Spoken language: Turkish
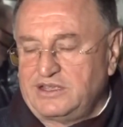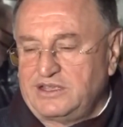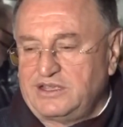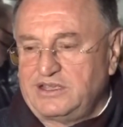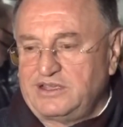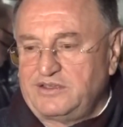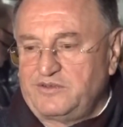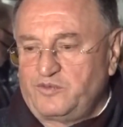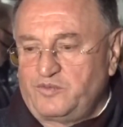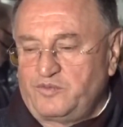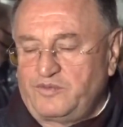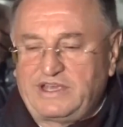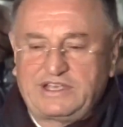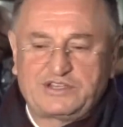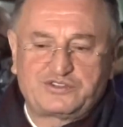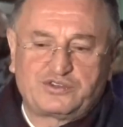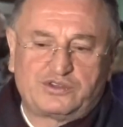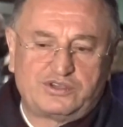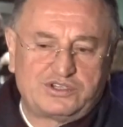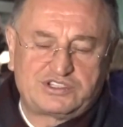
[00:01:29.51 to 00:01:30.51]
E, ve
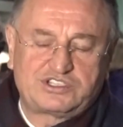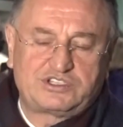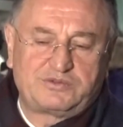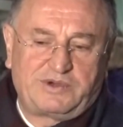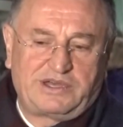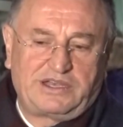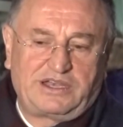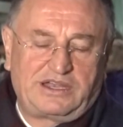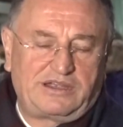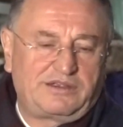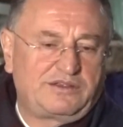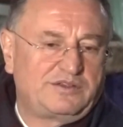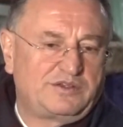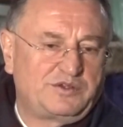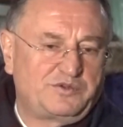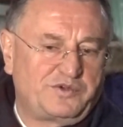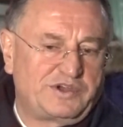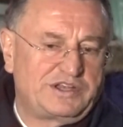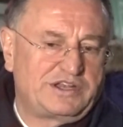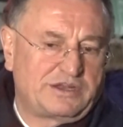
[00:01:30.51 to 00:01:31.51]
sonuç itibariyle
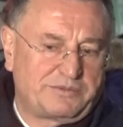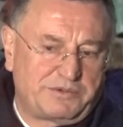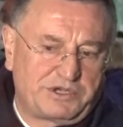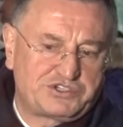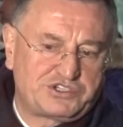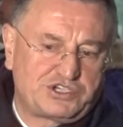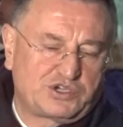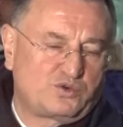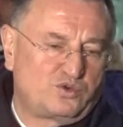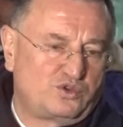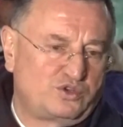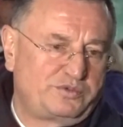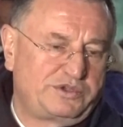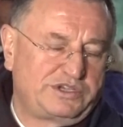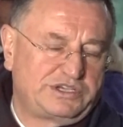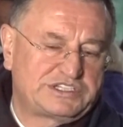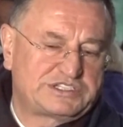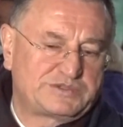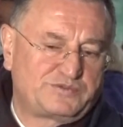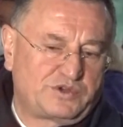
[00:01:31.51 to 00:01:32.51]
e, Fenerbahçe Kulübü
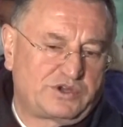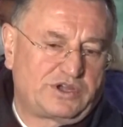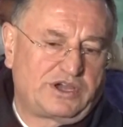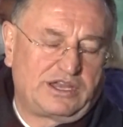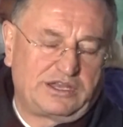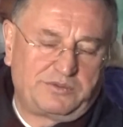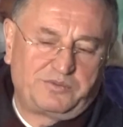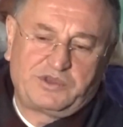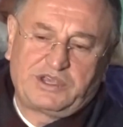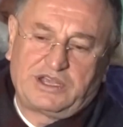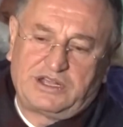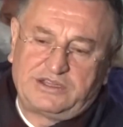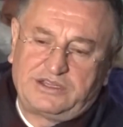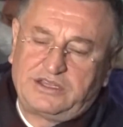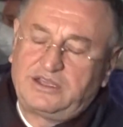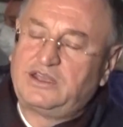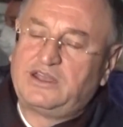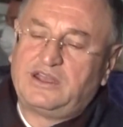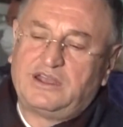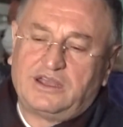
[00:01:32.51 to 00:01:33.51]
2-0 garip
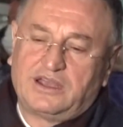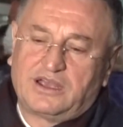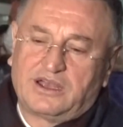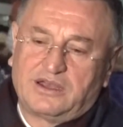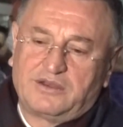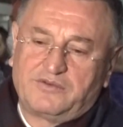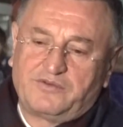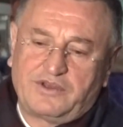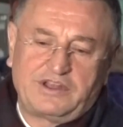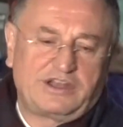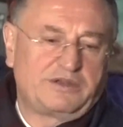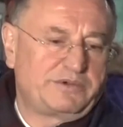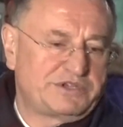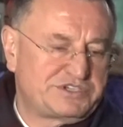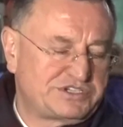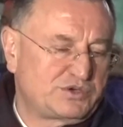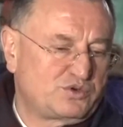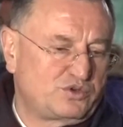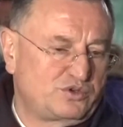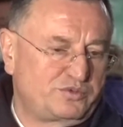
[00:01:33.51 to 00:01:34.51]
geldi.
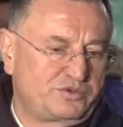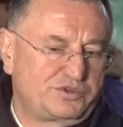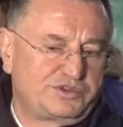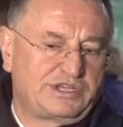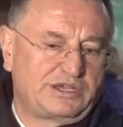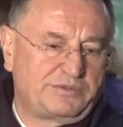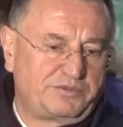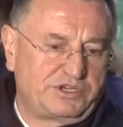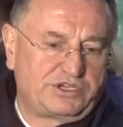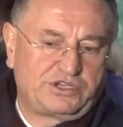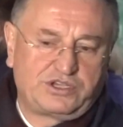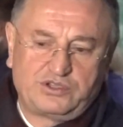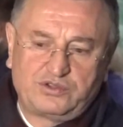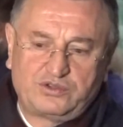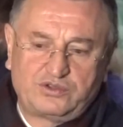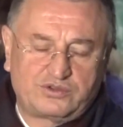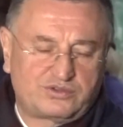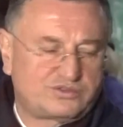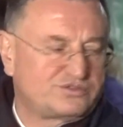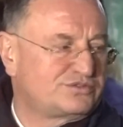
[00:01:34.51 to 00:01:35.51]
Fenerbahçe Kulübü'nü tebrik
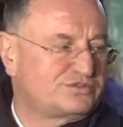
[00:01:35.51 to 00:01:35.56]
ediyoruz.